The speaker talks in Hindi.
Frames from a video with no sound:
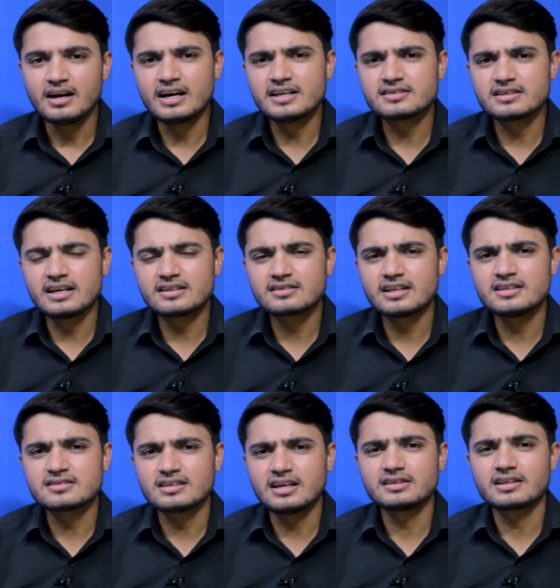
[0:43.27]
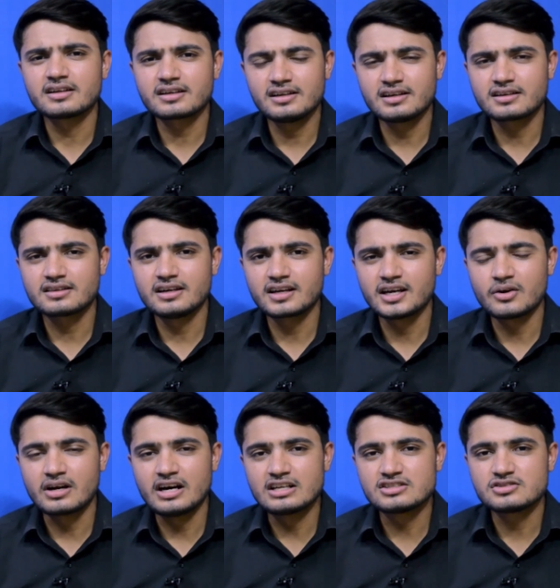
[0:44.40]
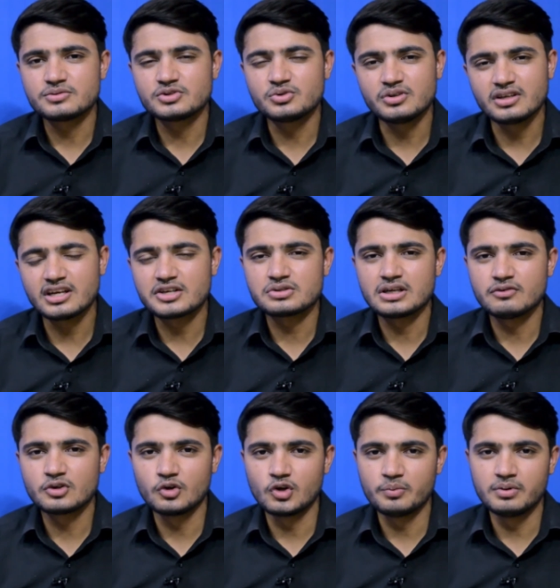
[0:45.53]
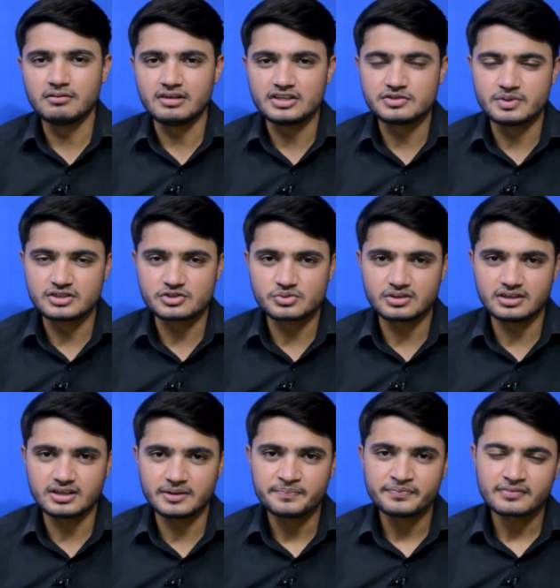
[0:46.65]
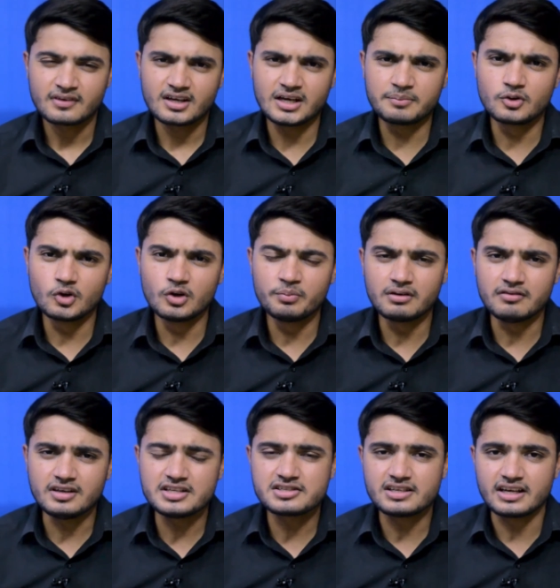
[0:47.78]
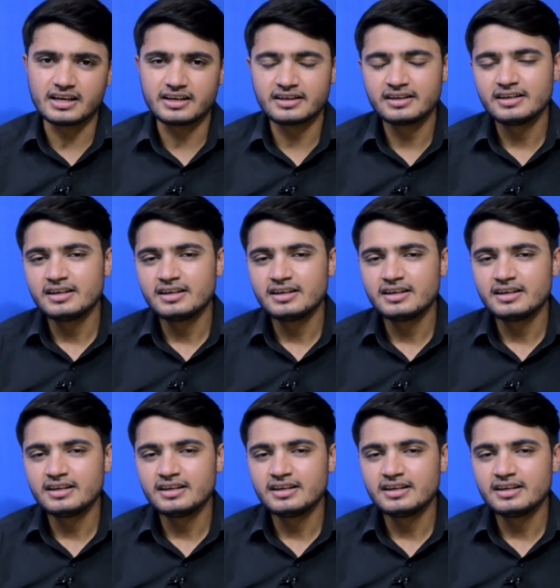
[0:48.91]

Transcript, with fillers: आहिस्ता आहिस्ता इंसान तरक्की करता गया और आज दुनिया जो है वो ग्लोबल विलेज बन चुकी है अब ग्लोबल विलेज क्या है